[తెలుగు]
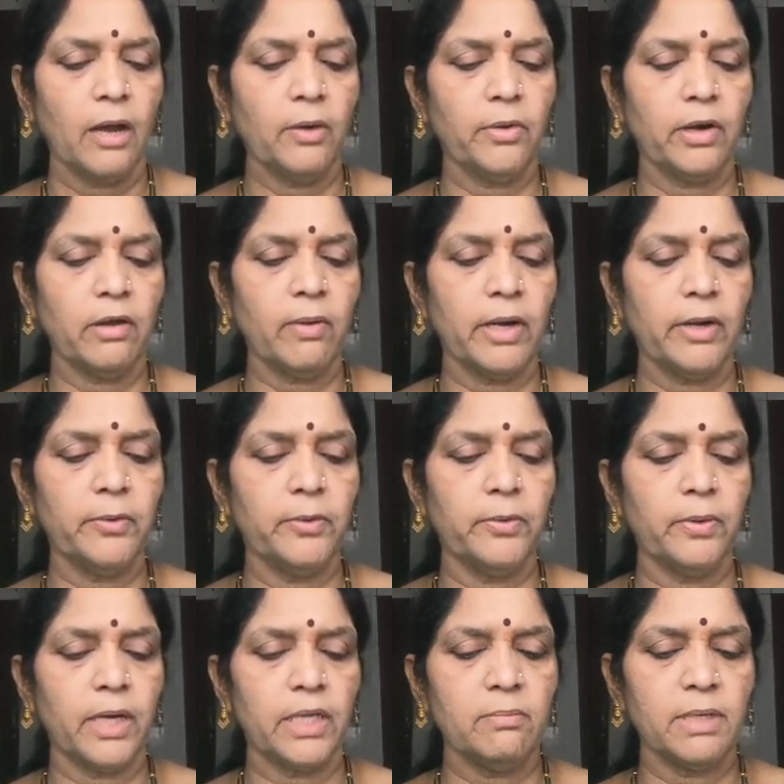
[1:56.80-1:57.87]
ఆ కుర్రవాడు
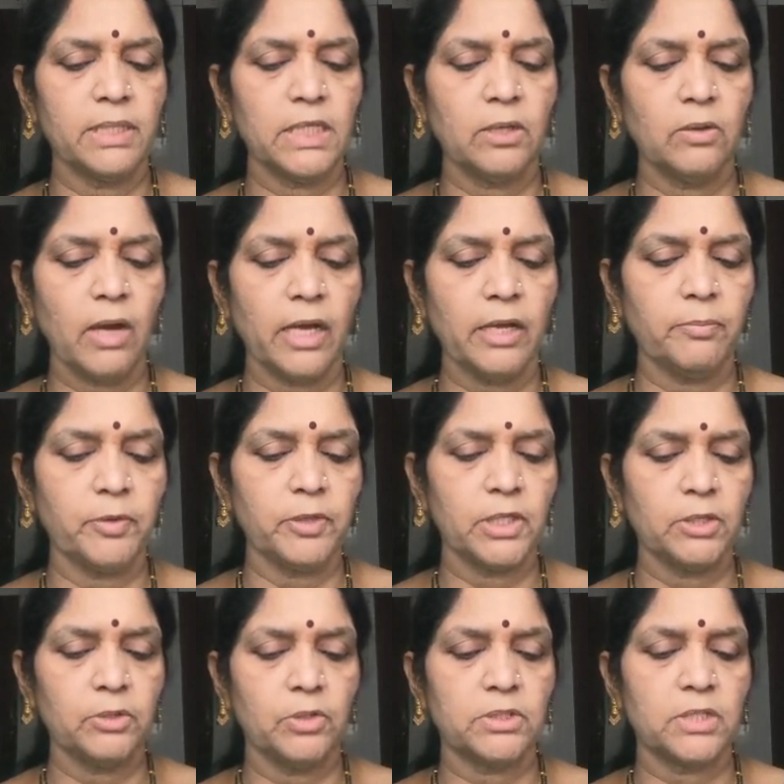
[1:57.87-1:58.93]
అది మధ్యలో ఆగిపోతే
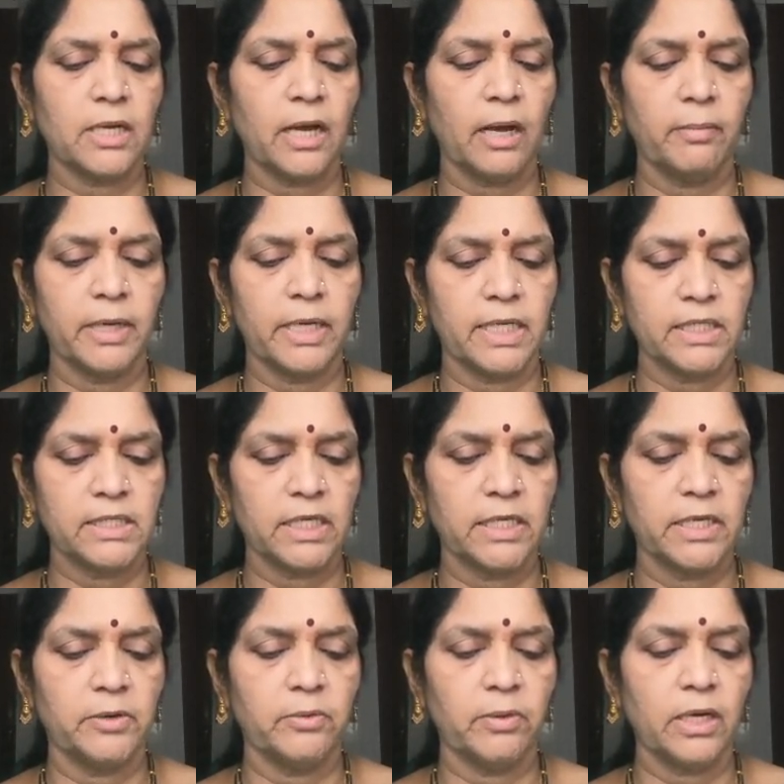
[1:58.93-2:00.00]
దోషం కాబట్టి
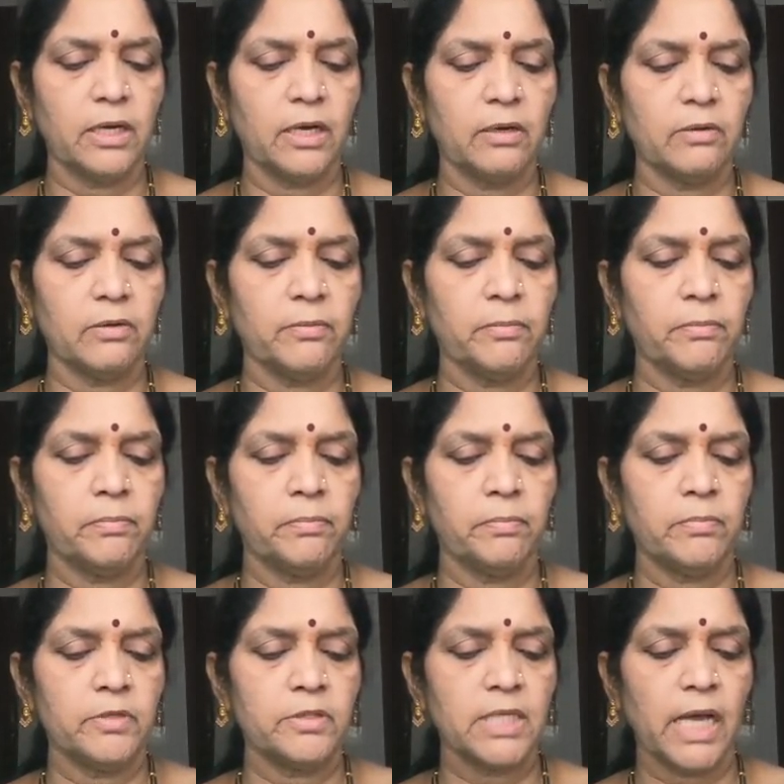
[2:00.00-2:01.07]
చెయ్యను అన్నాడు
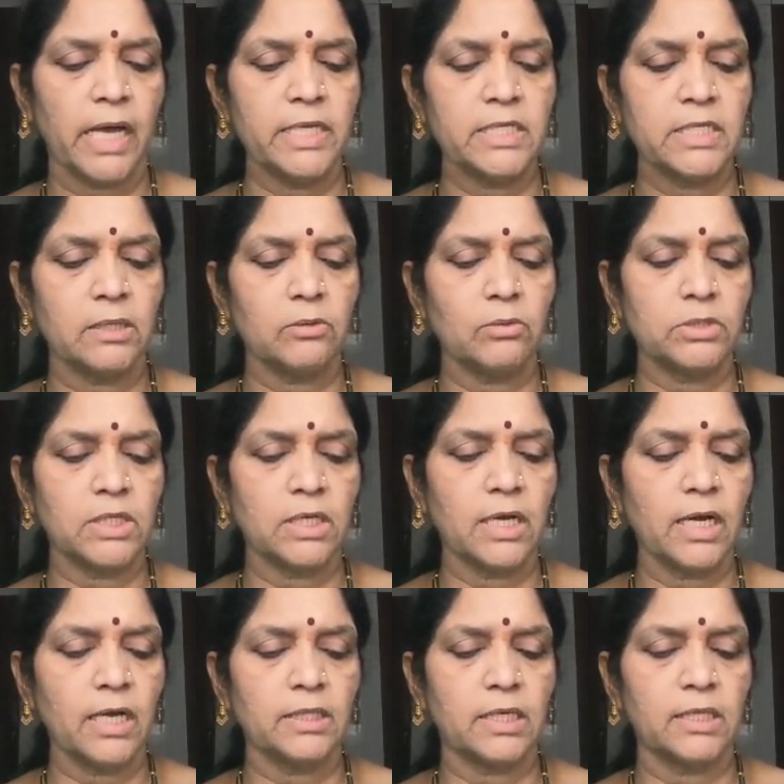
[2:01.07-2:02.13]
సాయి
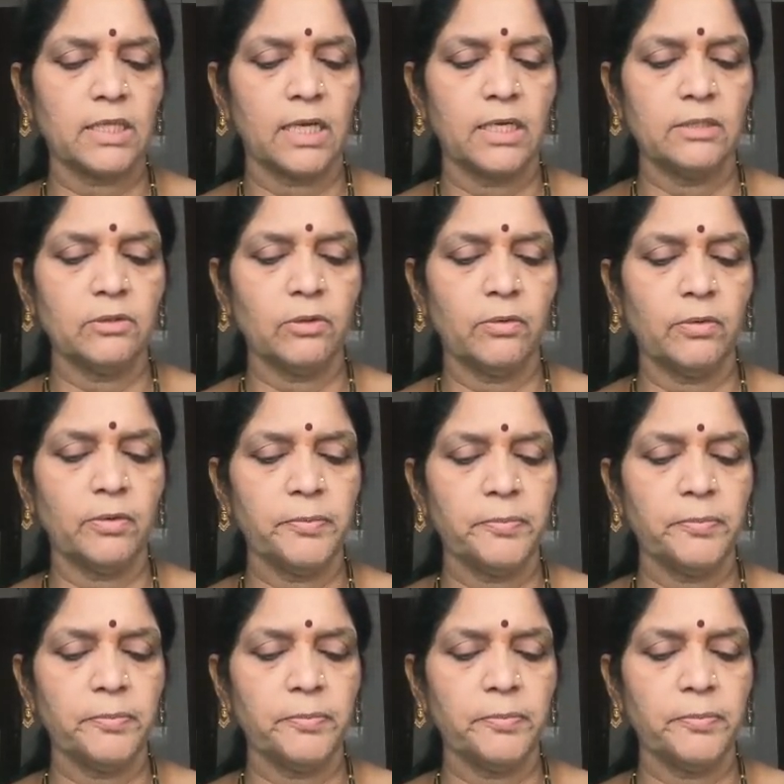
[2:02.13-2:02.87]
సంతోషంగా అతని తల్లితో